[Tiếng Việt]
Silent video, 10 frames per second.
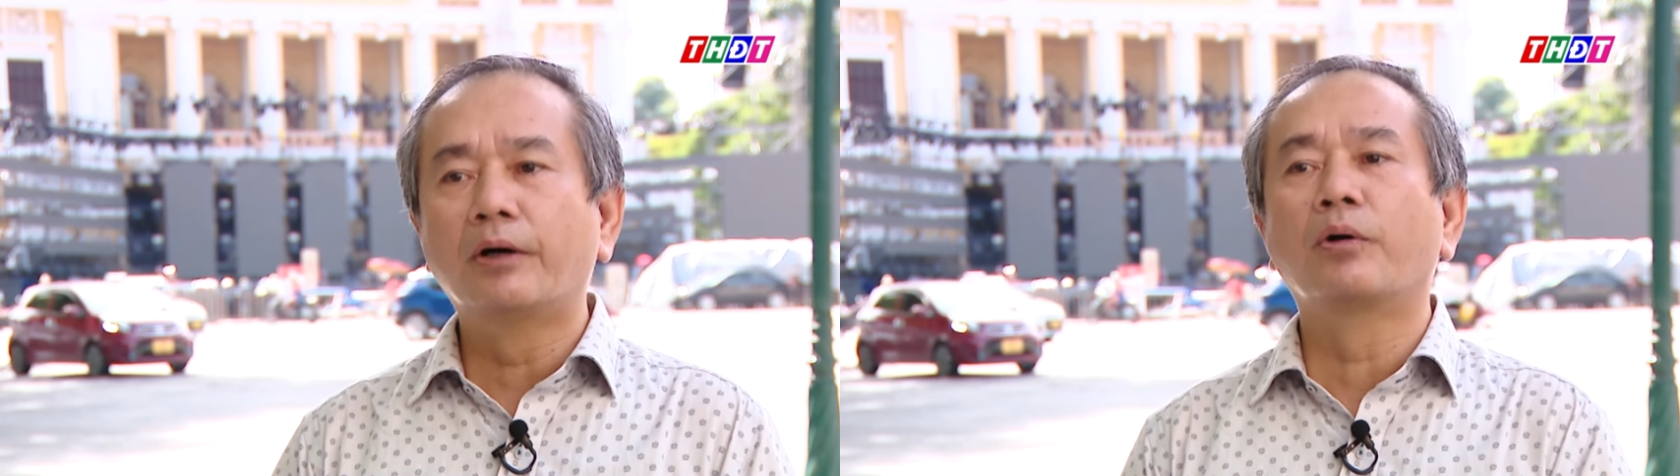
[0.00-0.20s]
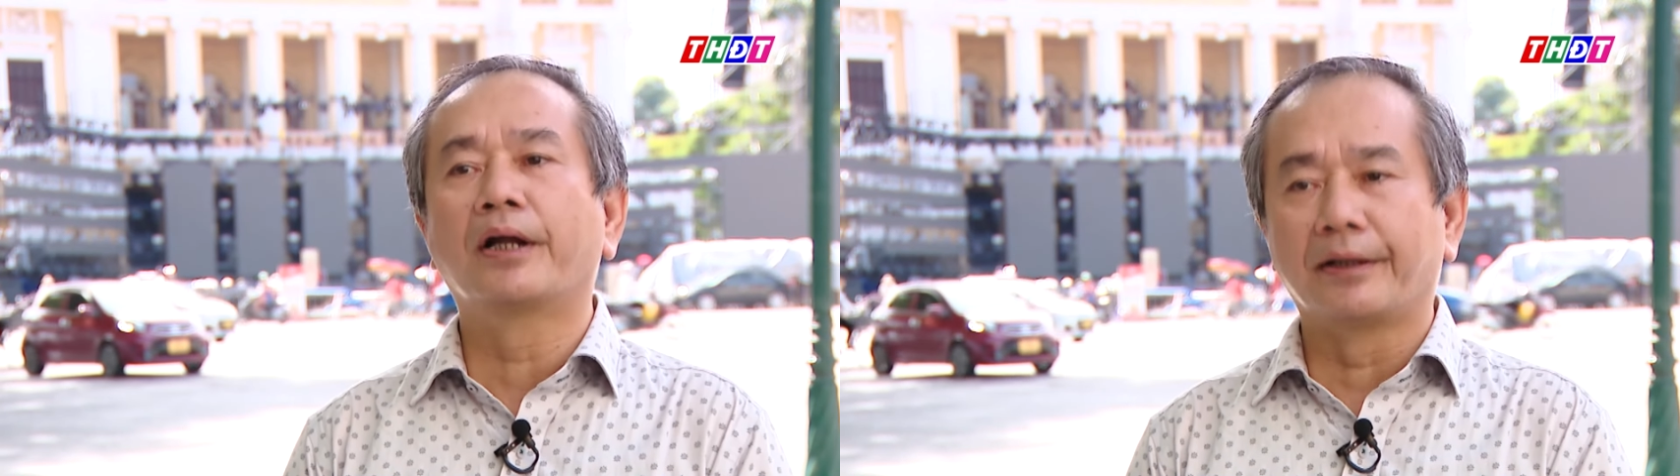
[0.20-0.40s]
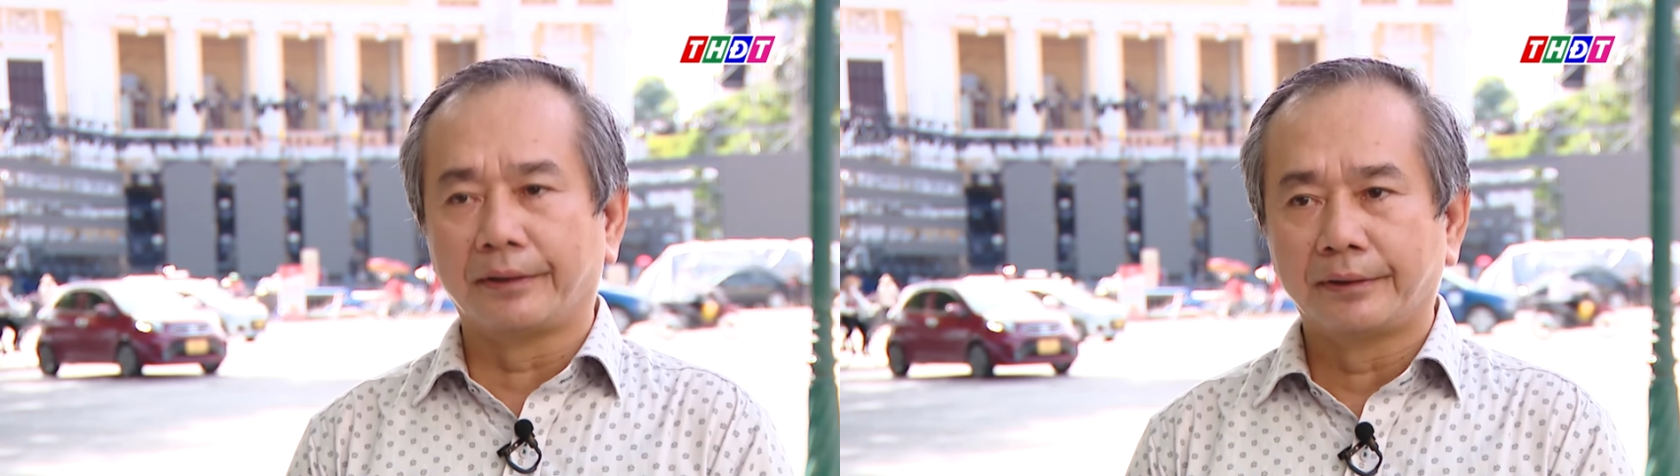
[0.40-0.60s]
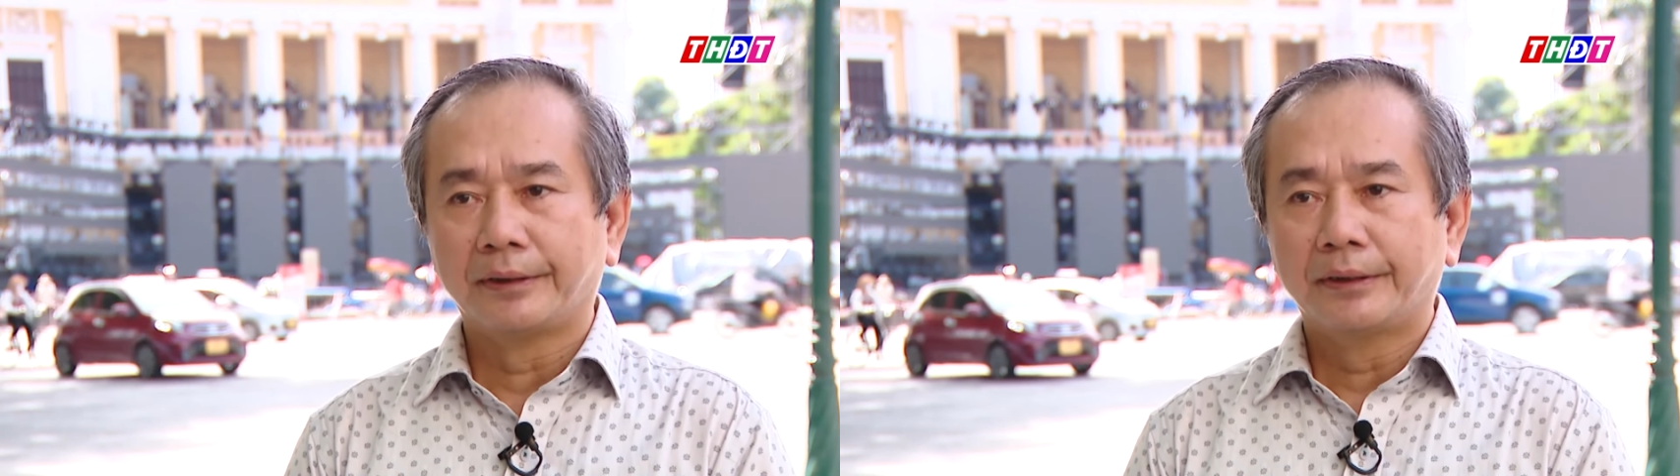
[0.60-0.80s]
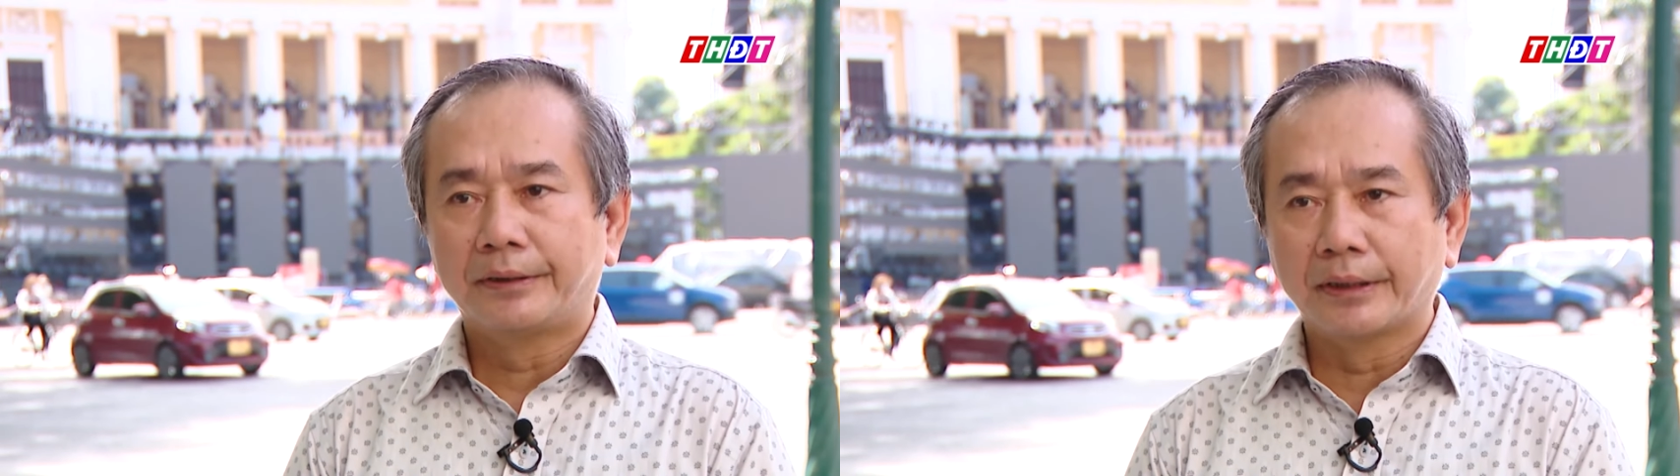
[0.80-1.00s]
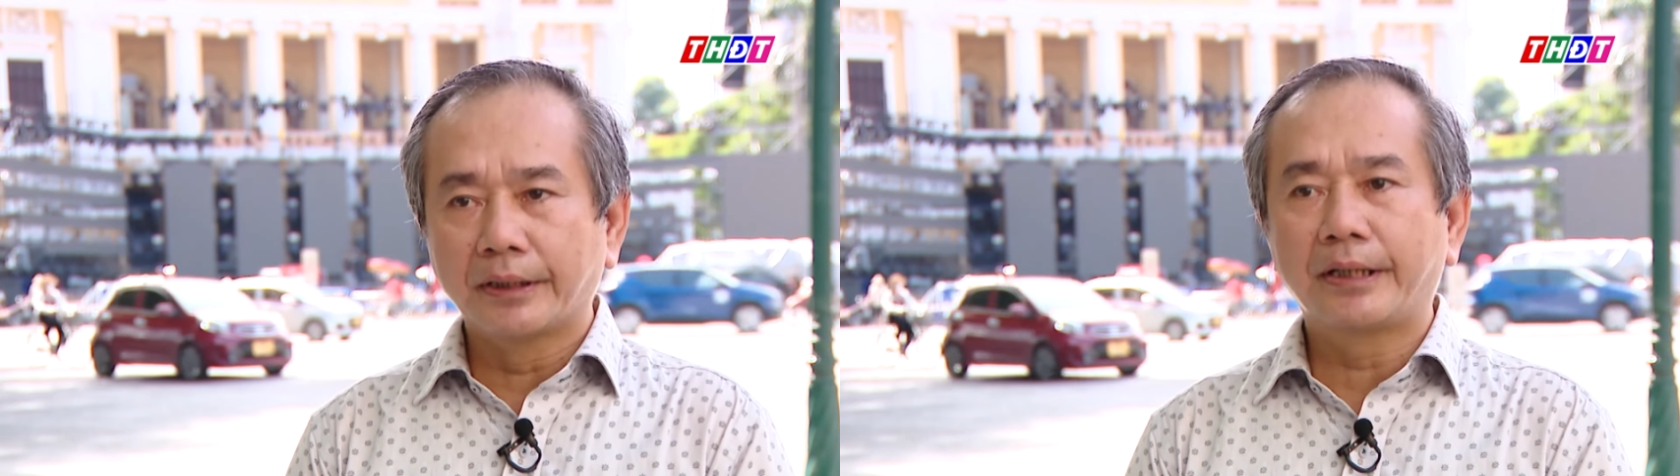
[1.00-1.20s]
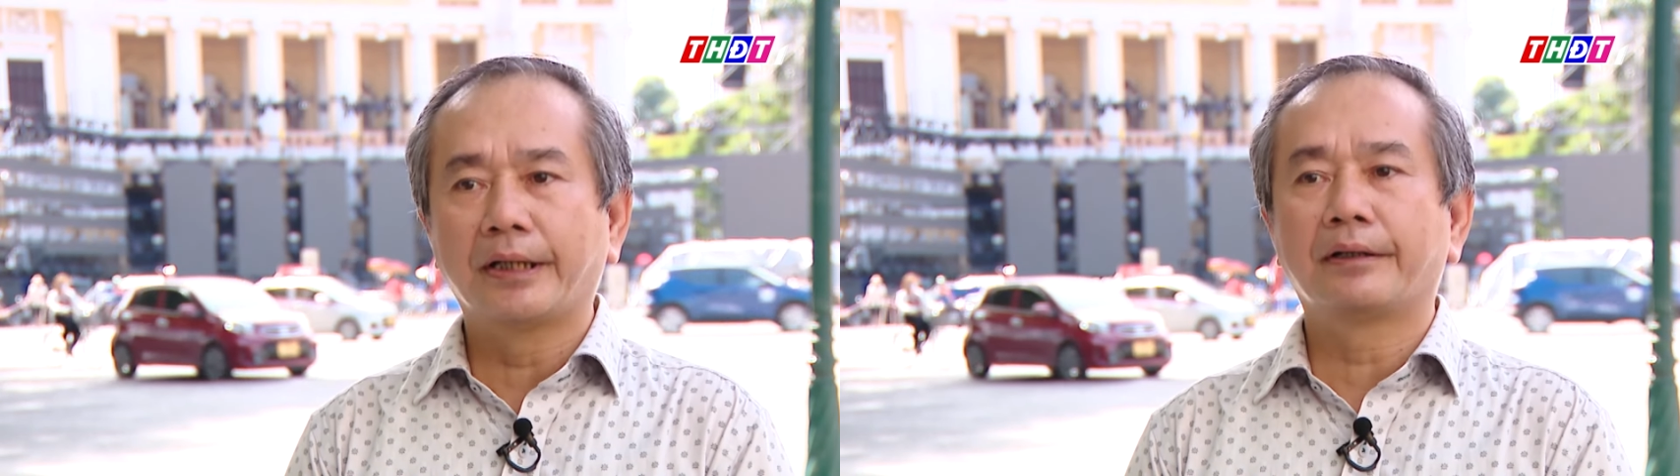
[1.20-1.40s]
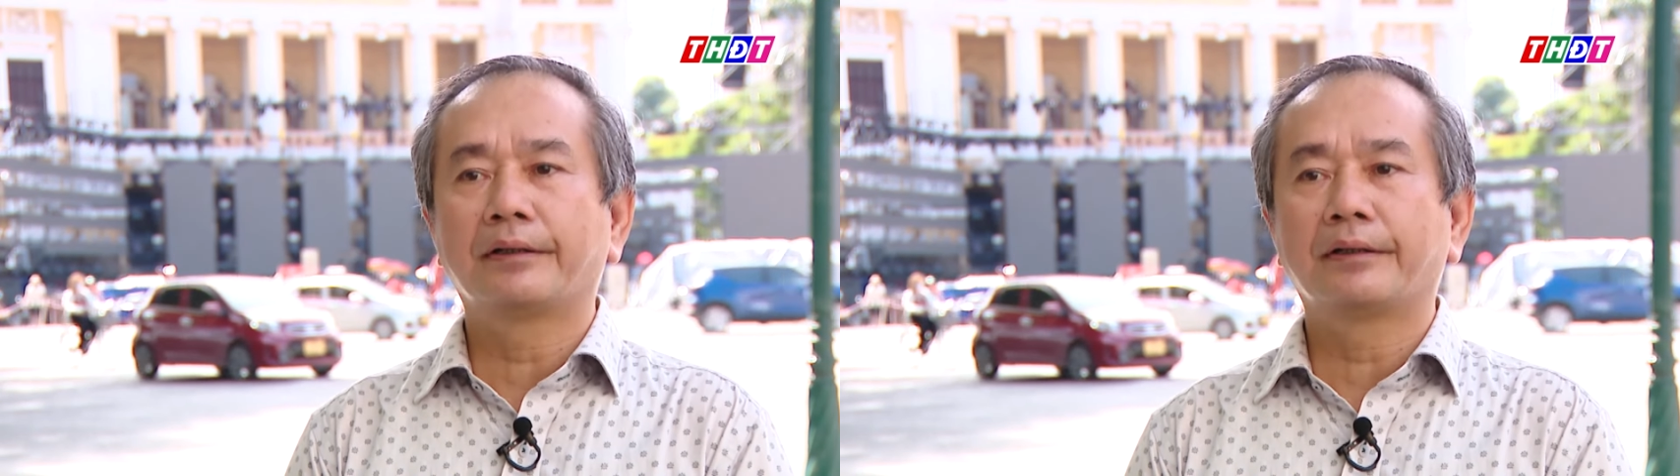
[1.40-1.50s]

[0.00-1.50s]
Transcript: nhiều lần chứng